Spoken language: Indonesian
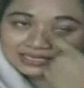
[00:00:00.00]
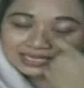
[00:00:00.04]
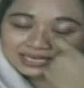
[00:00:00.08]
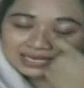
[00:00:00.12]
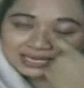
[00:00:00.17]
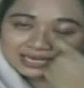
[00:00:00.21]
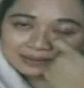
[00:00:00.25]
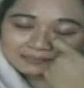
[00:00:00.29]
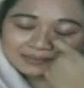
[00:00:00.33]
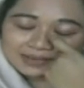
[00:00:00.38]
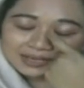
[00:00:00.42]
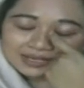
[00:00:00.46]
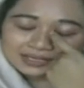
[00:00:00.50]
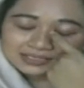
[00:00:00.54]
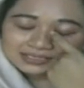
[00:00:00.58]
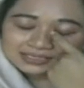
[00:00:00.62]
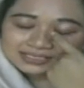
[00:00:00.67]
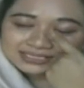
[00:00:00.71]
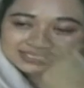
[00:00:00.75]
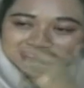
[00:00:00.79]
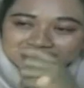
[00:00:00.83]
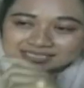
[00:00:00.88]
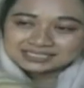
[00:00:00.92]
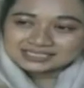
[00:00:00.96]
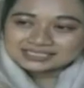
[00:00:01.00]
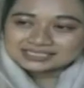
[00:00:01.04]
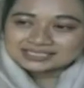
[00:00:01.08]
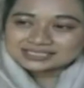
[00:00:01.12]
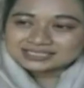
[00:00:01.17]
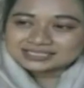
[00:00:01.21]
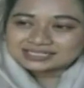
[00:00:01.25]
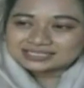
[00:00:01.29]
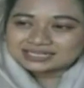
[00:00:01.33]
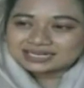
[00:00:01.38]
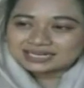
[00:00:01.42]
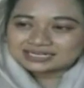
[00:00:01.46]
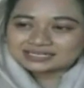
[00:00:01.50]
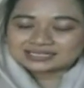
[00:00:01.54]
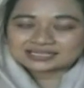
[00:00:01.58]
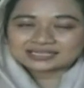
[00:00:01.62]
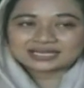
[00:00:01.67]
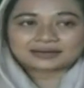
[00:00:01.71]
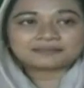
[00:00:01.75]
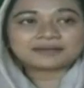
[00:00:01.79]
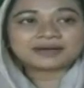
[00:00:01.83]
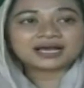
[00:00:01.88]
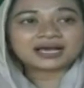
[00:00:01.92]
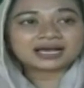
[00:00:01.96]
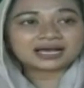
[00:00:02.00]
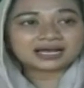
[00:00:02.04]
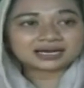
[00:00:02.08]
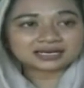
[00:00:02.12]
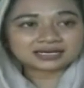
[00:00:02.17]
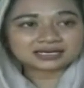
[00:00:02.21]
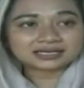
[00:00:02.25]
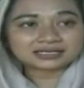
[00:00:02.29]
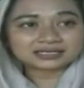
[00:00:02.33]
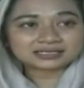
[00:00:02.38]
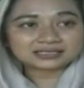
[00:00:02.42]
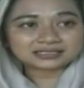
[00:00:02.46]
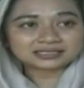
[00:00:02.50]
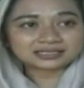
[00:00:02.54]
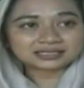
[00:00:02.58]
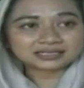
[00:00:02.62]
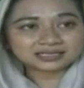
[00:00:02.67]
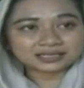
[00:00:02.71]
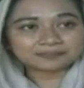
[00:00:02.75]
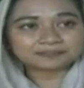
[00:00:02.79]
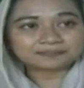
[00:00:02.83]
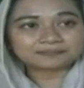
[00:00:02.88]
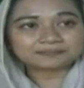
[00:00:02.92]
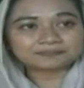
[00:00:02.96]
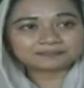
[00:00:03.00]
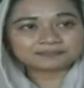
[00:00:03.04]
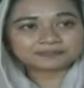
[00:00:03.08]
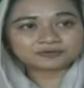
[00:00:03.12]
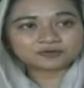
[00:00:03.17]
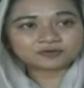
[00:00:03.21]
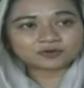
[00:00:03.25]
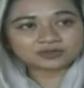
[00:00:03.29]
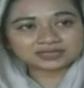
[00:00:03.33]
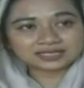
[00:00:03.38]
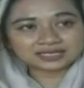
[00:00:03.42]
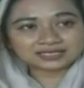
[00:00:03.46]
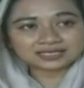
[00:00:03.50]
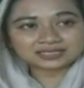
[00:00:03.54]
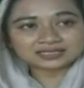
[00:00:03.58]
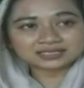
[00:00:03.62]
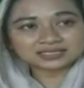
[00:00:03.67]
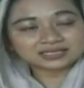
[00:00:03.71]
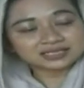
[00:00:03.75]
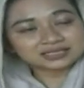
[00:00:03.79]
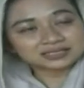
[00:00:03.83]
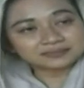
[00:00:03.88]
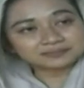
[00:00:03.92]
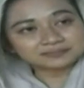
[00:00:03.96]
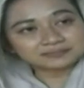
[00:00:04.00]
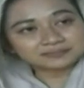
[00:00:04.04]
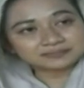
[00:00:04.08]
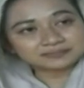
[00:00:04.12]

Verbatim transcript: ada apa, nggak ada tambahan, tetap kuotanya tetap.